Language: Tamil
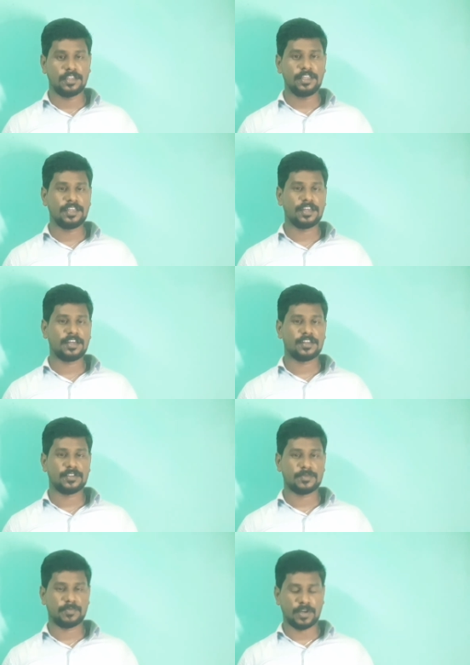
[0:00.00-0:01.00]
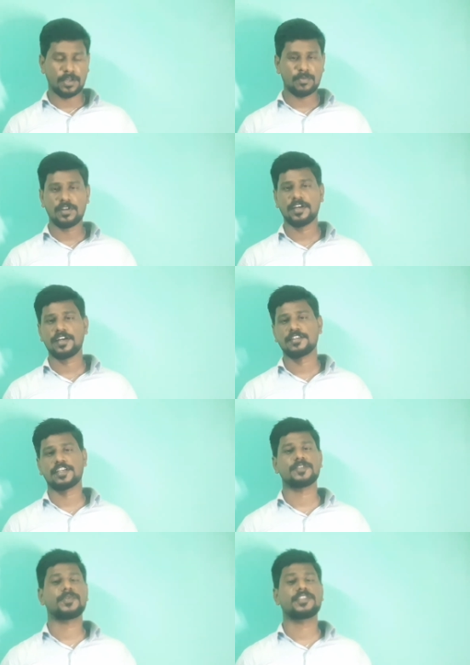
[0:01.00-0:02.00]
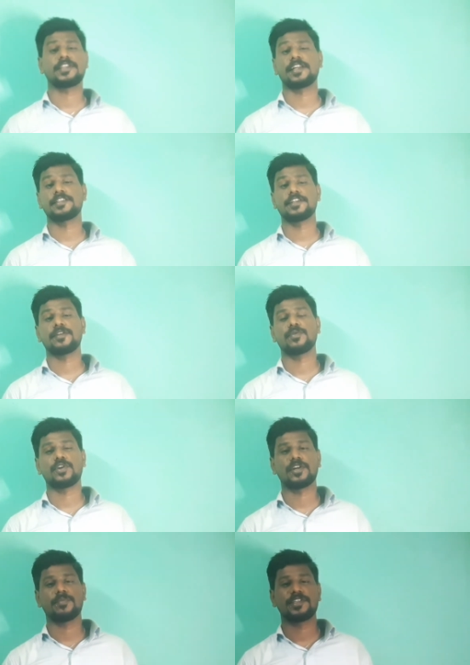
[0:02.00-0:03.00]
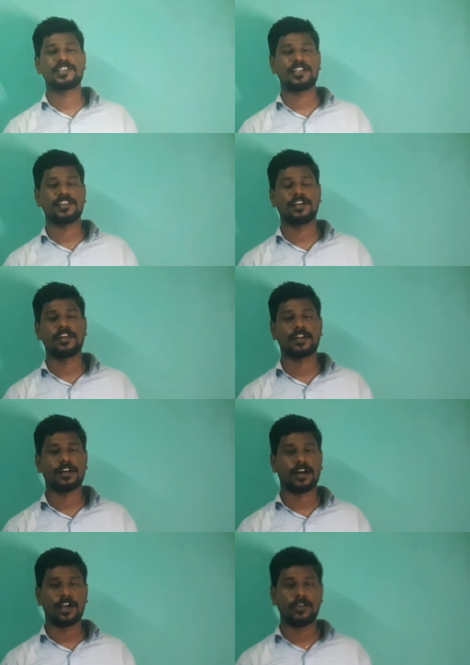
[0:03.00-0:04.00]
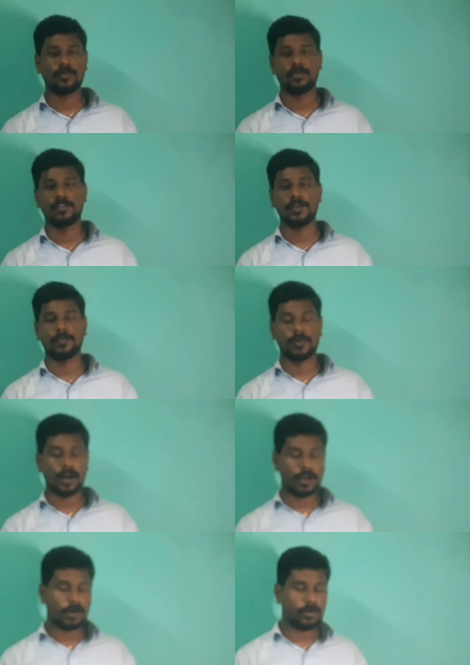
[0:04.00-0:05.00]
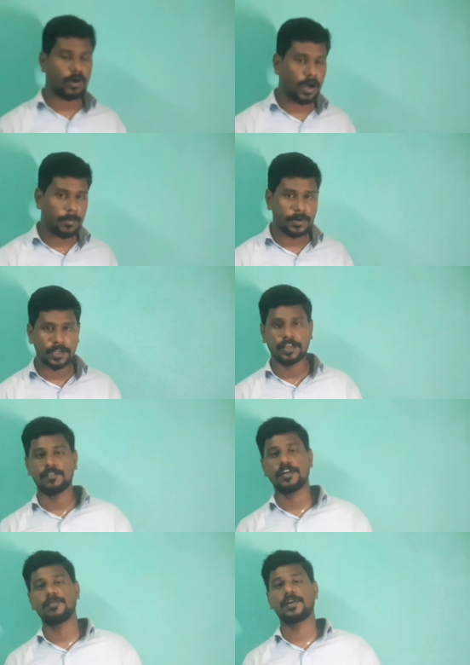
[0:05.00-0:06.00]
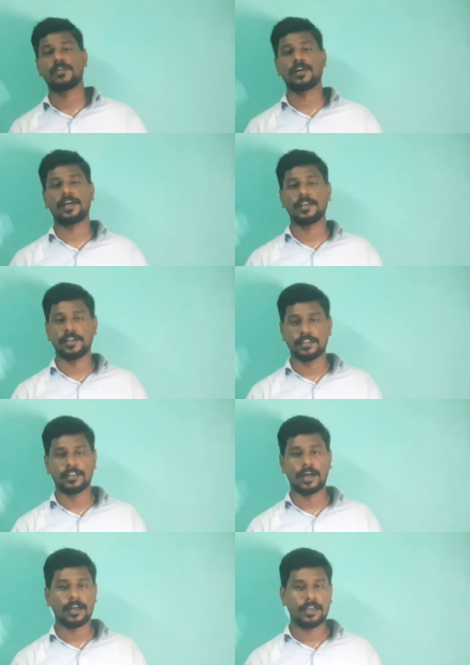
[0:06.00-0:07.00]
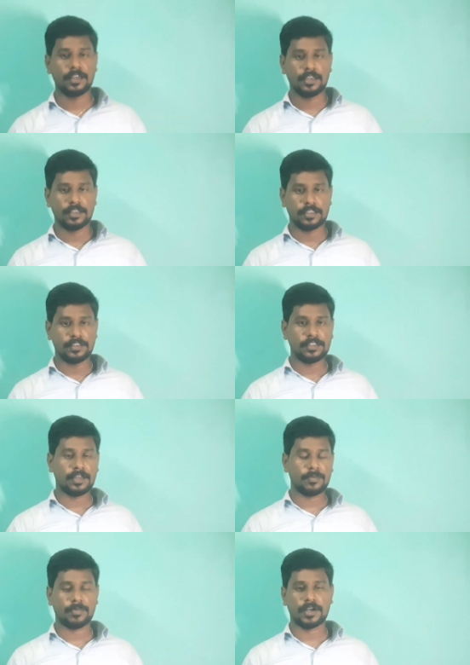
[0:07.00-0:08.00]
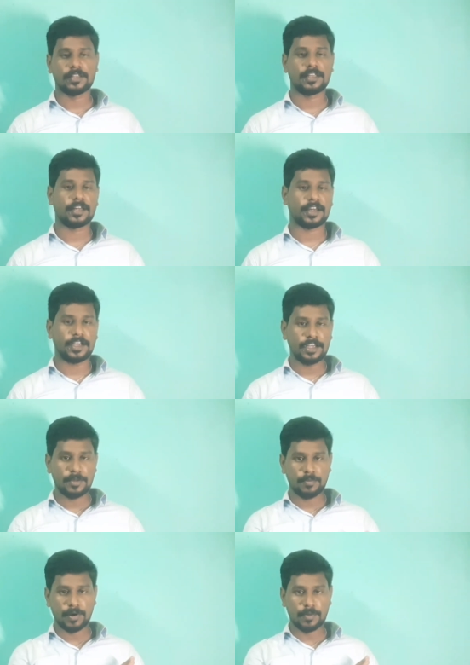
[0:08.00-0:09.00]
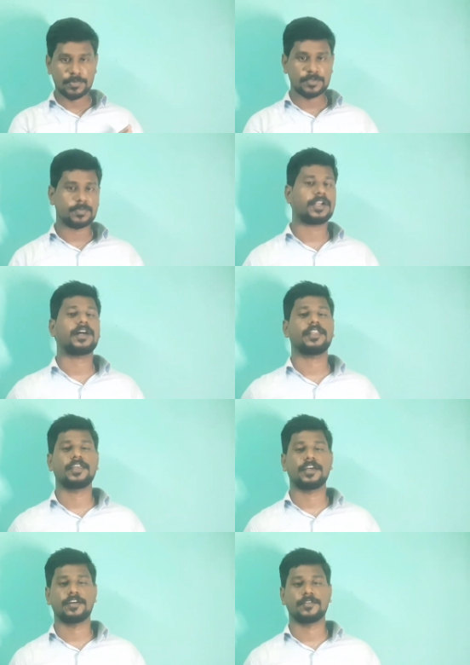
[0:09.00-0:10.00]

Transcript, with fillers: நீங்கள் படம் முழுக்க சஸ்பென்ஸ் நிறைஞ்ச ஒரு மிஸ்ட்ரி த்ரில்லர் ஹாலிவுட் மூவி பார்க்கணும் அப்படின்னு விரும்புகிறவங்களா இருந்தால் இந்த படத்தை கண்டிப்பாக மிஸ் பண்ணாதீங்க